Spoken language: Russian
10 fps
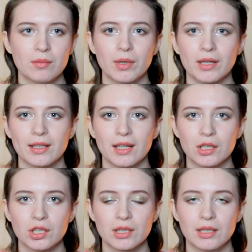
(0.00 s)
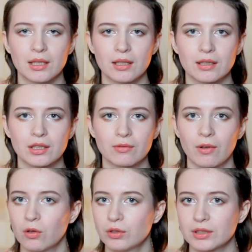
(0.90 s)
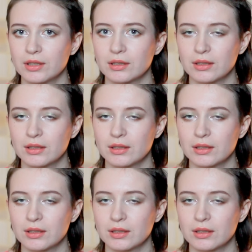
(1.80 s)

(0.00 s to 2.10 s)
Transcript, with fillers: макияж для рыжеволосых